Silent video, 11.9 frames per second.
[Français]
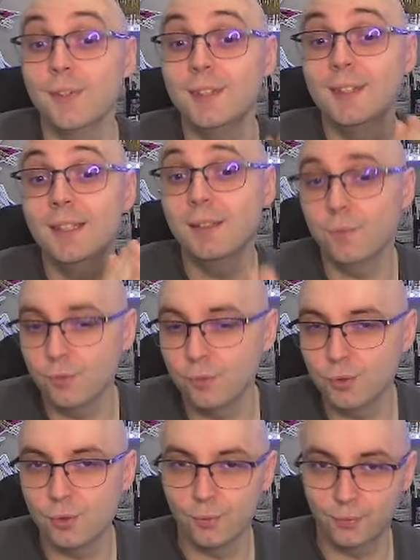
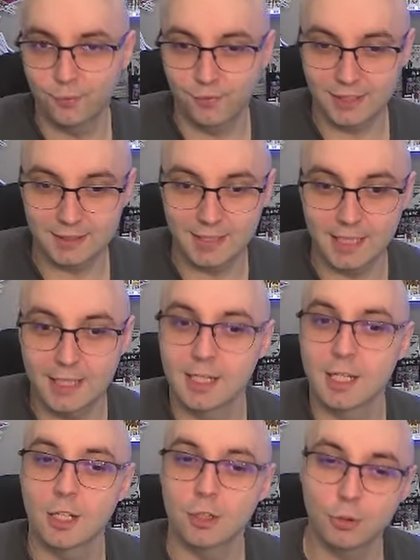Diffusion Far Star
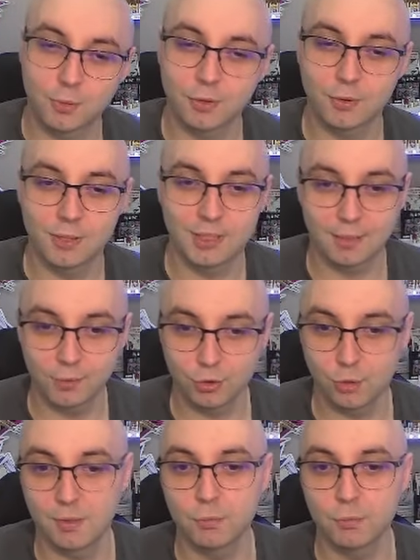depuis votre deck à votre main.